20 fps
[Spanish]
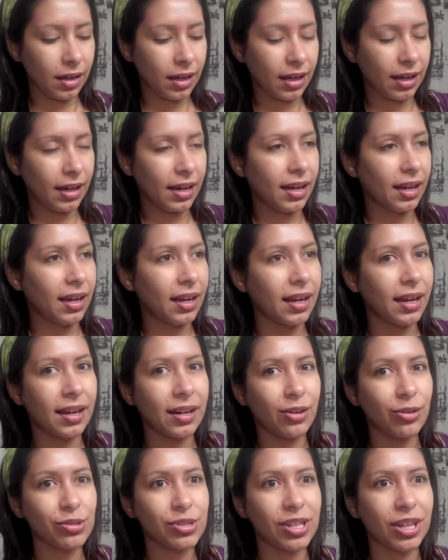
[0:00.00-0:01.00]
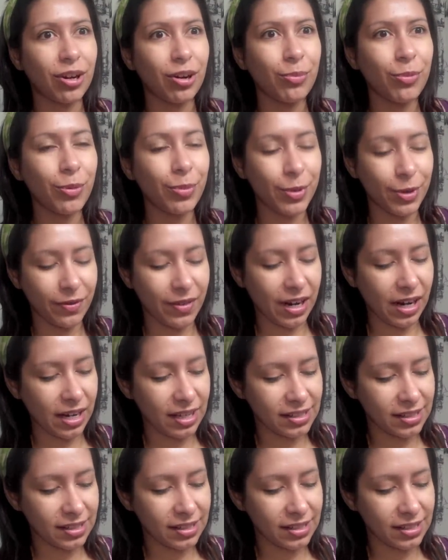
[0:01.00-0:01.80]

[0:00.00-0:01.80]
Eh, no sé cómo probarla,